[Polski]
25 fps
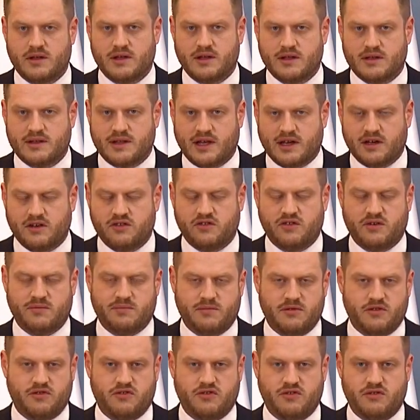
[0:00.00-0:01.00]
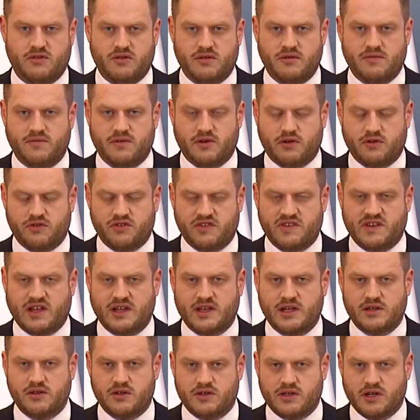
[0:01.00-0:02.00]
y, także być
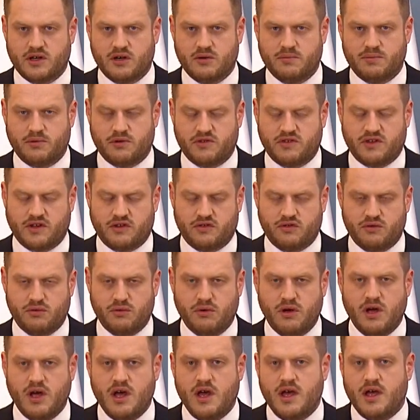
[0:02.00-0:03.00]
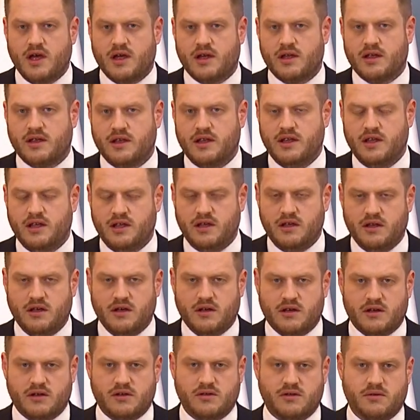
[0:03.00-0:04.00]
wykorzystane do tego procesu i
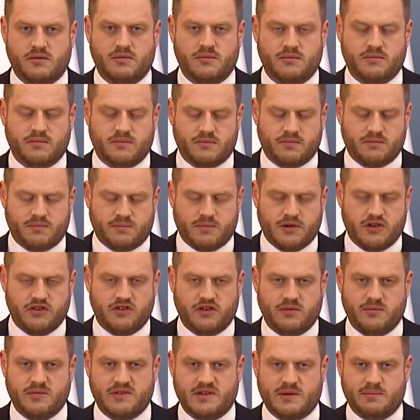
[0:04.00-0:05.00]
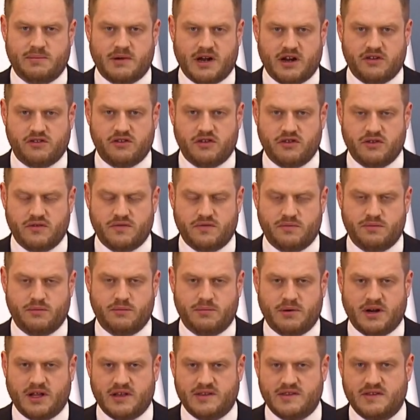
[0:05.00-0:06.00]
y, będziemy zapraszać do
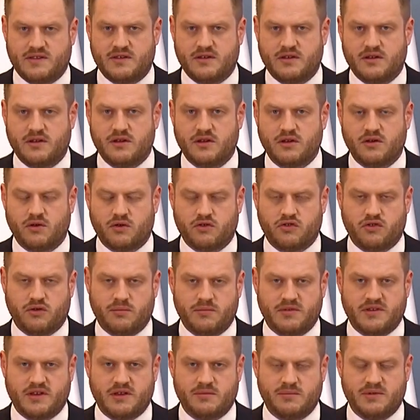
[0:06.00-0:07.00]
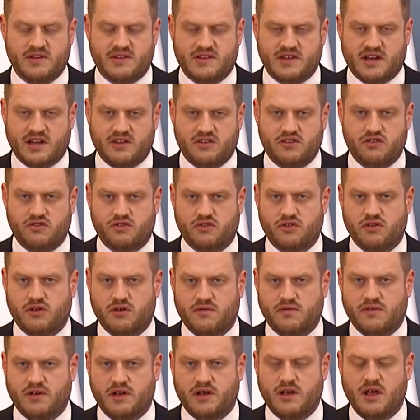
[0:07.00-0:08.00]
współpracy osoby z administracji
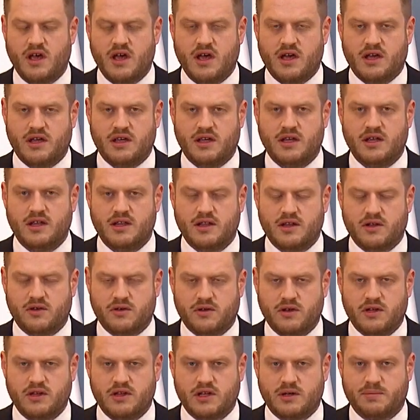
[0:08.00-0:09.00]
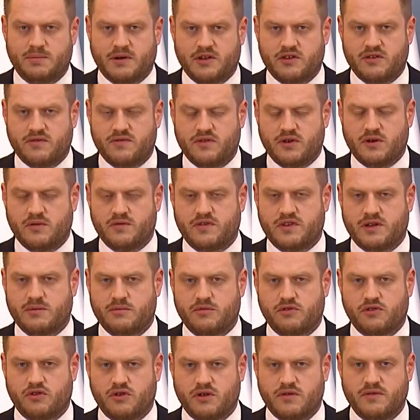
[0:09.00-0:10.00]
rządowej i inno, innych pracowników
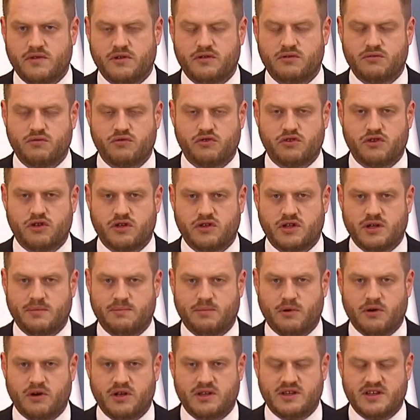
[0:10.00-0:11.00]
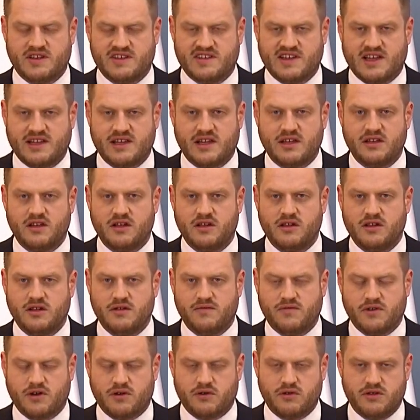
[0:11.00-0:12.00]
samorządowych, którzy do tej pory tych zadań
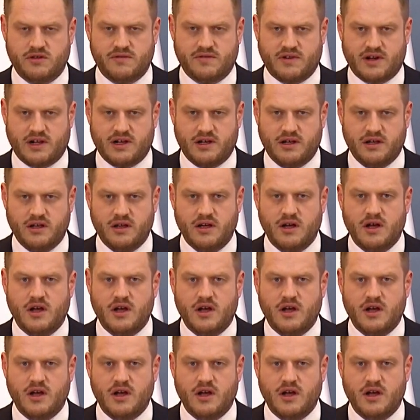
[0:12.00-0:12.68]
nie wykonywali.